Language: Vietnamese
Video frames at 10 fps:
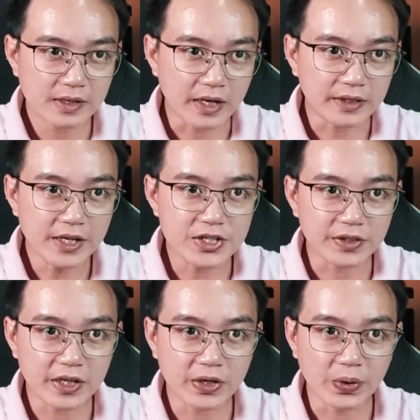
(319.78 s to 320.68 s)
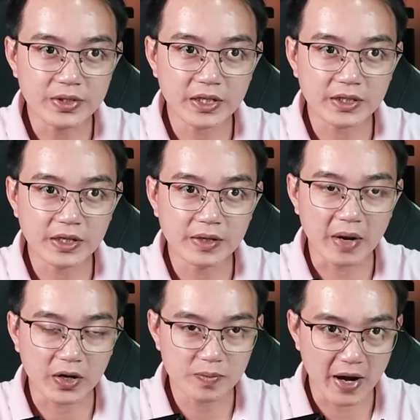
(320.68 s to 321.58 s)
Khẽ thấy sự thay đổi trên cơ
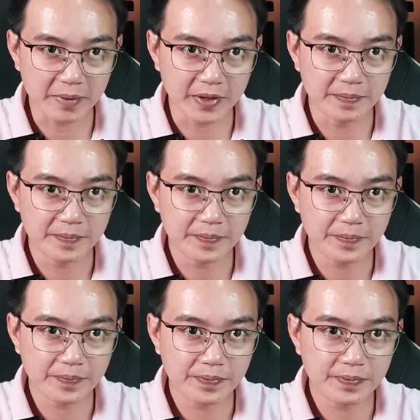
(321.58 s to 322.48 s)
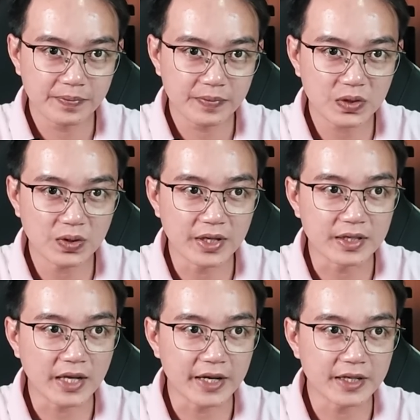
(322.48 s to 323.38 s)
mặt của bạn mình, tôi liền
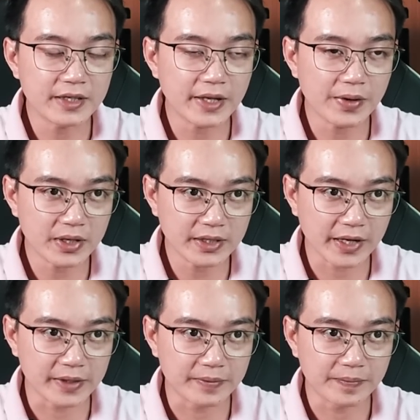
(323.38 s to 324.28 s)
chạy đến kéo cánh tay anh.